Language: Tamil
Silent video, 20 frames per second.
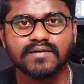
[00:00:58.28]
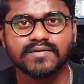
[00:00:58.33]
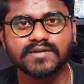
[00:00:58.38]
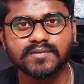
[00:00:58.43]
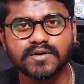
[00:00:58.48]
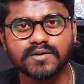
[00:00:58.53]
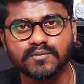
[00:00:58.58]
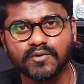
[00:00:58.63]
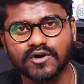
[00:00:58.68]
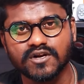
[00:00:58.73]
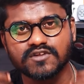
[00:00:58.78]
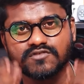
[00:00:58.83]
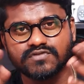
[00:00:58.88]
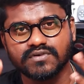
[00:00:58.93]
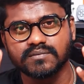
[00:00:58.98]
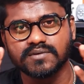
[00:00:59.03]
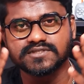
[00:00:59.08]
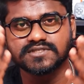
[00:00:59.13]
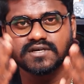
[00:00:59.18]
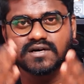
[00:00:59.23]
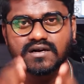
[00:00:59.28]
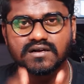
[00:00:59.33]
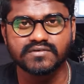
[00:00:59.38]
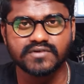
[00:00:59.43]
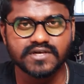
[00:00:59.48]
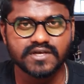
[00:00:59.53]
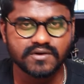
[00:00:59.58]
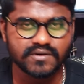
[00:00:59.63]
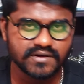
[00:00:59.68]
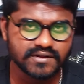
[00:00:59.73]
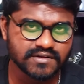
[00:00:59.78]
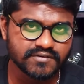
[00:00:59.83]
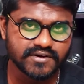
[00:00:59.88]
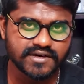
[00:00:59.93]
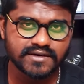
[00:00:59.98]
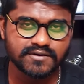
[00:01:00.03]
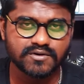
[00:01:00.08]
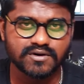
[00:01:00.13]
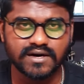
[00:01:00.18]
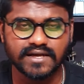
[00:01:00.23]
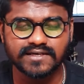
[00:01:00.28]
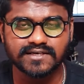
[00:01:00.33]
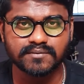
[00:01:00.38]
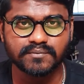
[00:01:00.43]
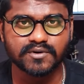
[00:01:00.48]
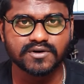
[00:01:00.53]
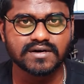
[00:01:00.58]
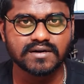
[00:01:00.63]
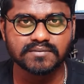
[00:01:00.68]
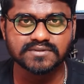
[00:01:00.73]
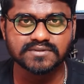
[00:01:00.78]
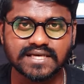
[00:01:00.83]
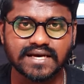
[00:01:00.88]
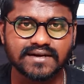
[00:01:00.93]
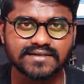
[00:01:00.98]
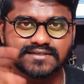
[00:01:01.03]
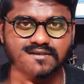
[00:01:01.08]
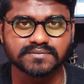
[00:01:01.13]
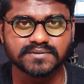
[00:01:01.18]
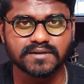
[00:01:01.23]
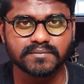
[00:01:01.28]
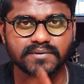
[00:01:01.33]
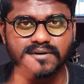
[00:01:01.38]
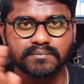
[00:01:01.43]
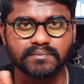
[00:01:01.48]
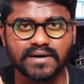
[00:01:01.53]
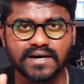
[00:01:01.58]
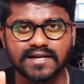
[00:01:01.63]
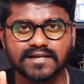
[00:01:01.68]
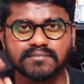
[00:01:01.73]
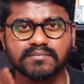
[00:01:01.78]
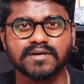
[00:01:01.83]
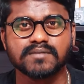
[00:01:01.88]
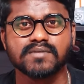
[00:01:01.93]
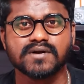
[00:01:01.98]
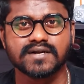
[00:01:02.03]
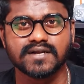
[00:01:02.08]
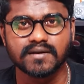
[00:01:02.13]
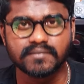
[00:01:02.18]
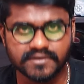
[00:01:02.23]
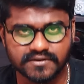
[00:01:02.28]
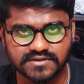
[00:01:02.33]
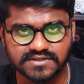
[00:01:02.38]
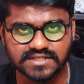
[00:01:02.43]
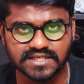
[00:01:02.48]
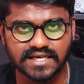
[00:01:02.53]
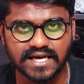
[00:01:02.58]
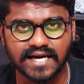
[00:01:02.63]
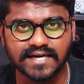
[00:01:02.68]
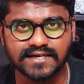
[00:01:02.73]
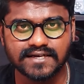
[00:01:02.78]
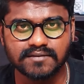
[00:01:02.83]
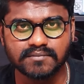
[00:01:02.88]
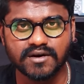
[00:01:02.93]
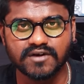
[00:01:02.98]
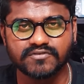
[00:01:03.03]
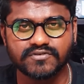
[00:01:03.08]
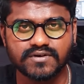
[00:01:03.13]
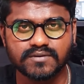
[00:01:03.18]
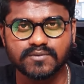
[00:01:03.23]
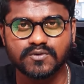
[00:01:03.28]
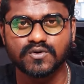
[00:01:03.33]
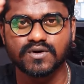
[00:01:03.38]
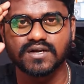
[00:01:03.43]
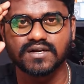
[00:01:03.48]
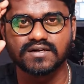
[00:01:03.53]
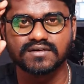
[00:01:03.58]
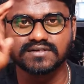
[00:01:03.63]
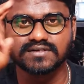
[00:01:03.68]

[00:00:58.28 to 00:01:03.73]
இந்த மாதிரி மோர் இன்ஃபர்மேஷனான வீடியோக்கு இந்த வீடியோக்கு ஒரு லைக் போட்டு சேனலை சப்ஸ்கிரைப் பண்ணி பக்கத்தில் பில் பட்டனை அமைக்க வச்சுங்க ஹேண்டில் பாய் ஃப்ரம் உங்கள்